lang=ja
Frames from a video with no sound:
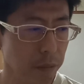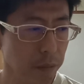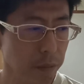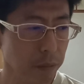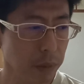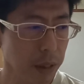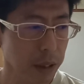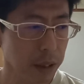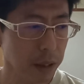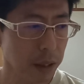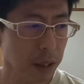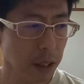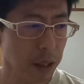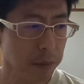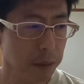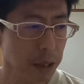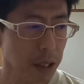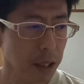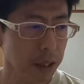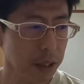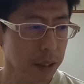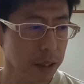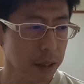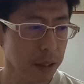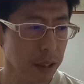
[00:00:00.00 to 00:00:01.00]
まあ、だいぶ
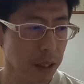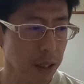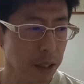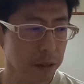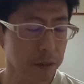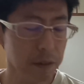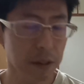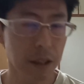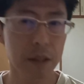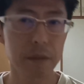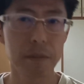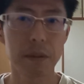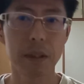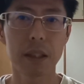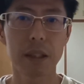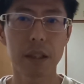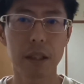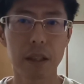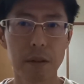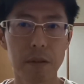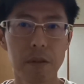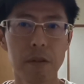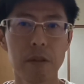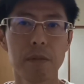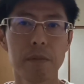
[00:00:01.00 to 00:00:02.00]
話長くなりましたけ
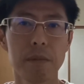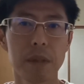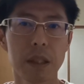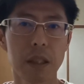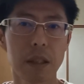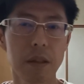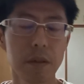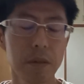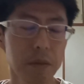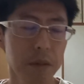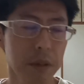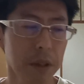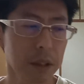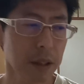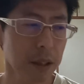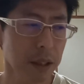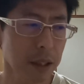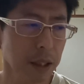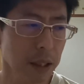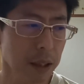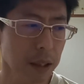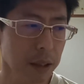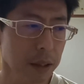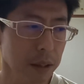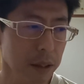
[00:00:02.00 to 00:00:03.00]
ど、まあ、今日の試合に
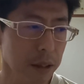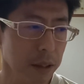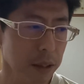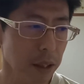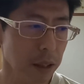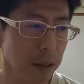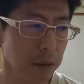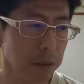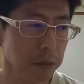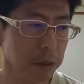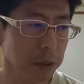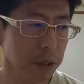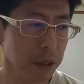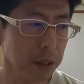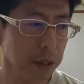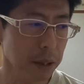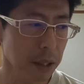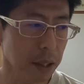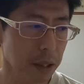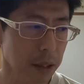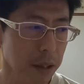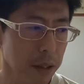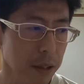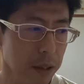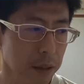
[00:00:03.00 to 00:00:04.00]
関して、最後の試合に
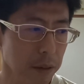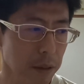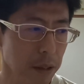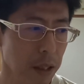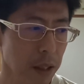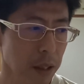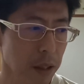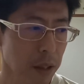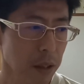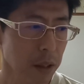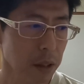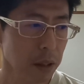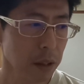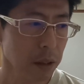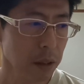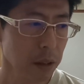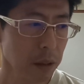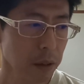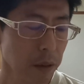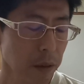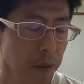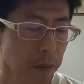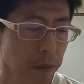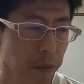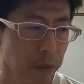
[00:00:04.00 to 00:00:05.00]
関しては、
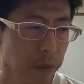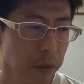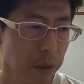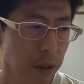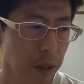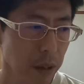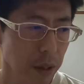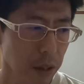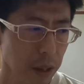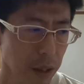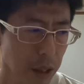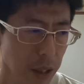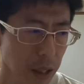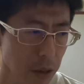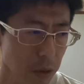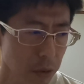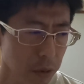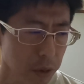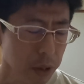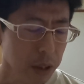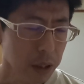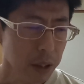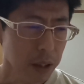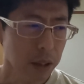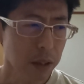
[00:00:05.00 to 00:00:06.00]
倒
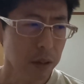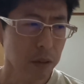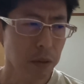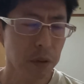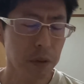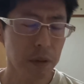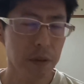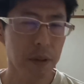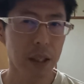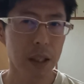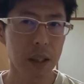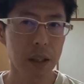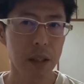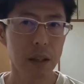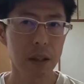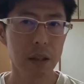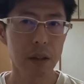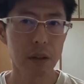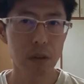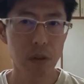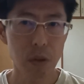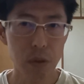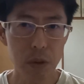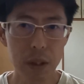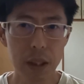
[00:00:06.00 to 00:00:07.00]
しに行くことは
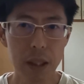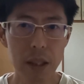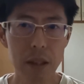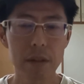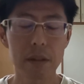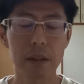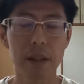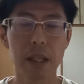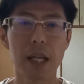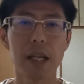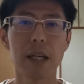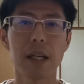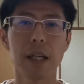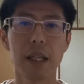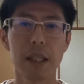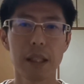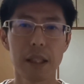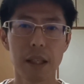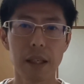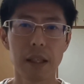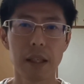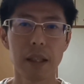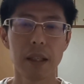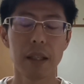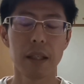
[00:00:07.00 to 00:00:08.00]
とにかく考えな
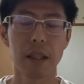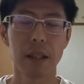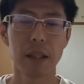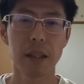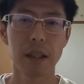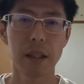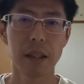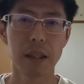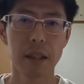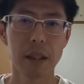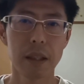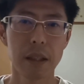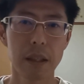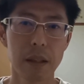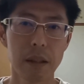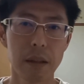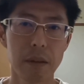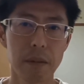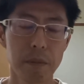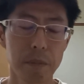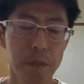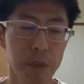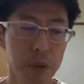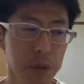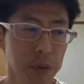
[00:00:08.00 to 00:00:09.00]
い。
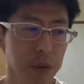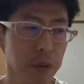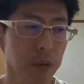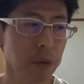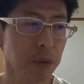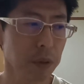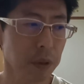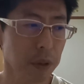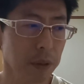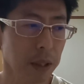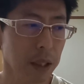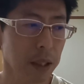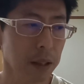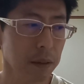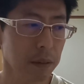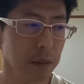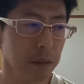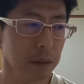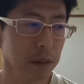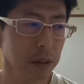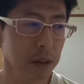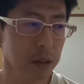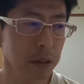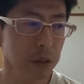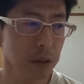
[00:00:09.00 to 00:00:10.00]
僕の方では。
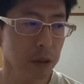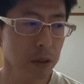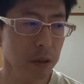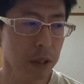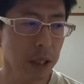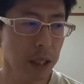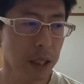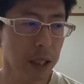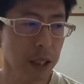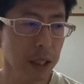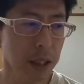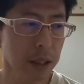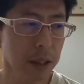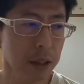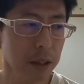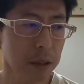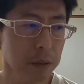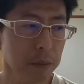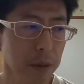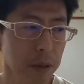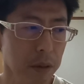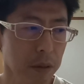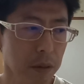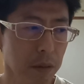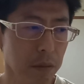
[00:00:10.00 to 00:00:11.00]
それを考えてし
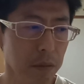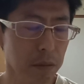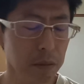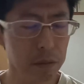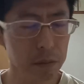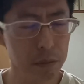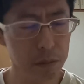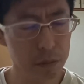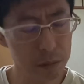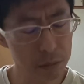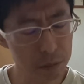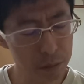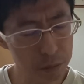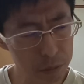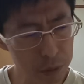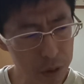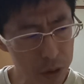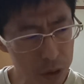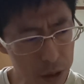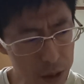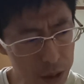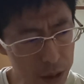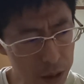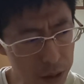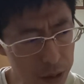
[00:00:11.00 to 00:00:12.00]
まうと、も
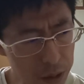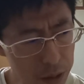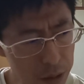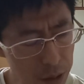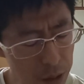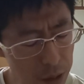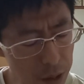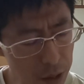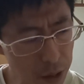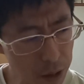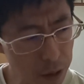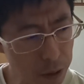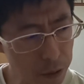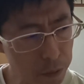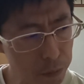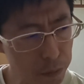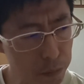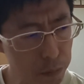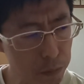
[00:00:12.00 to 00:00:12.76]
しかしたら、